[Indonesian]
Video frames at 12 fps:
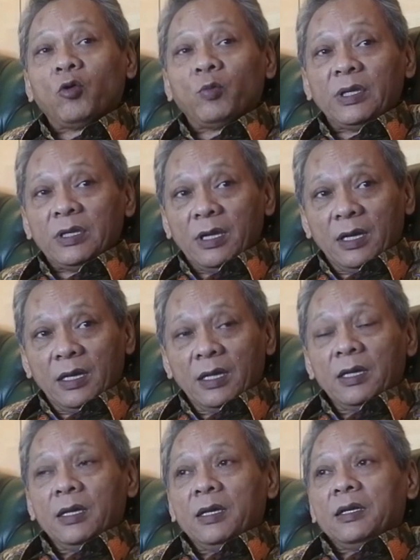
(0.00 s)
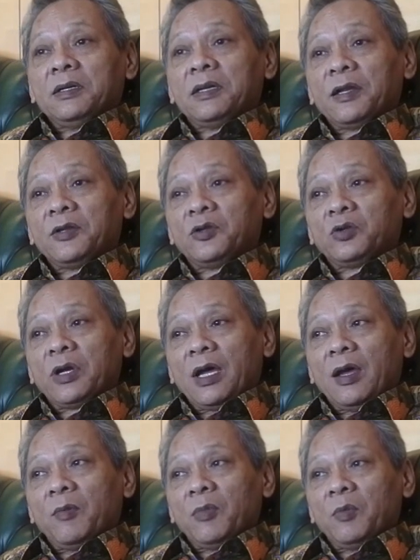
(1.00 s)
ekonominya dan
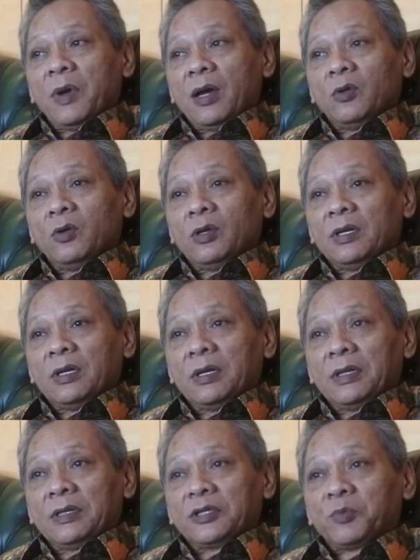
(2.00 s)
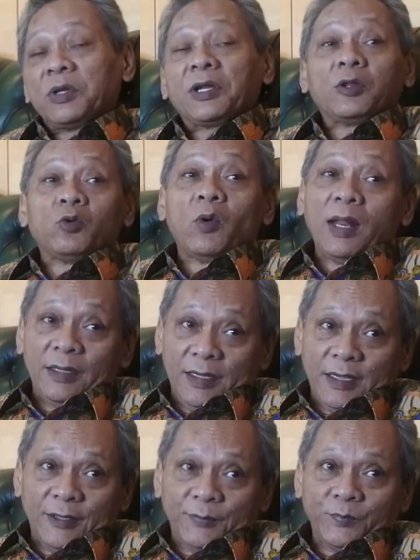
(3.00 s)
juga membangun
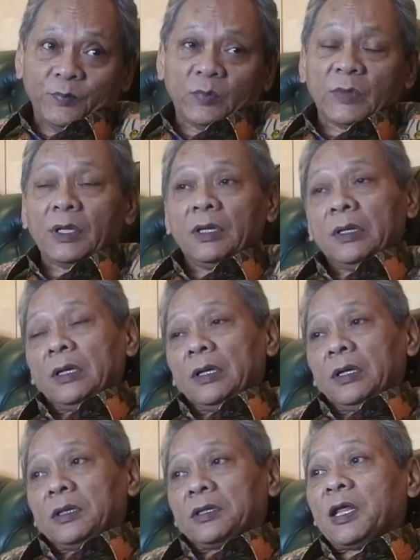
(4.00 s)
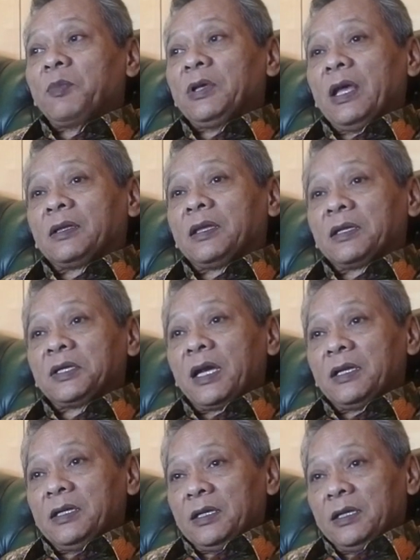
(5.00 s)
spiritualnya. Tetapi yang
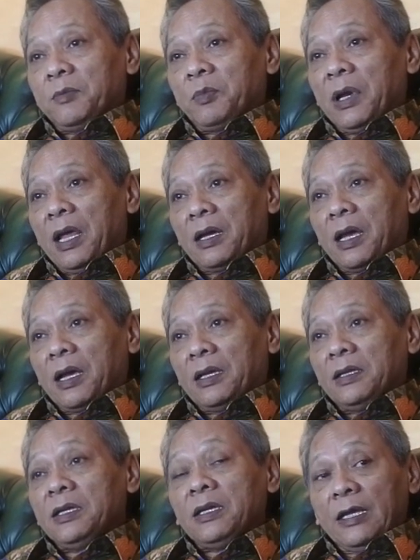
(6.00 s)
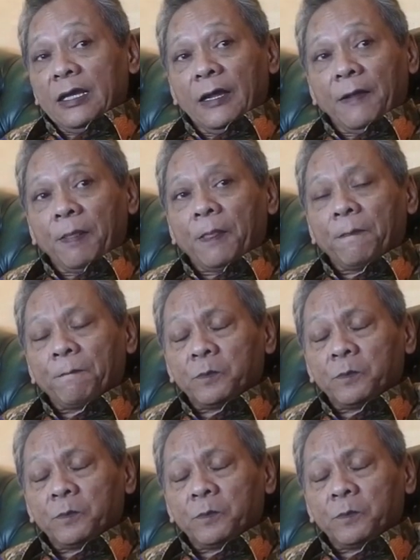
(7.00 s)
terjadi belakangan ini,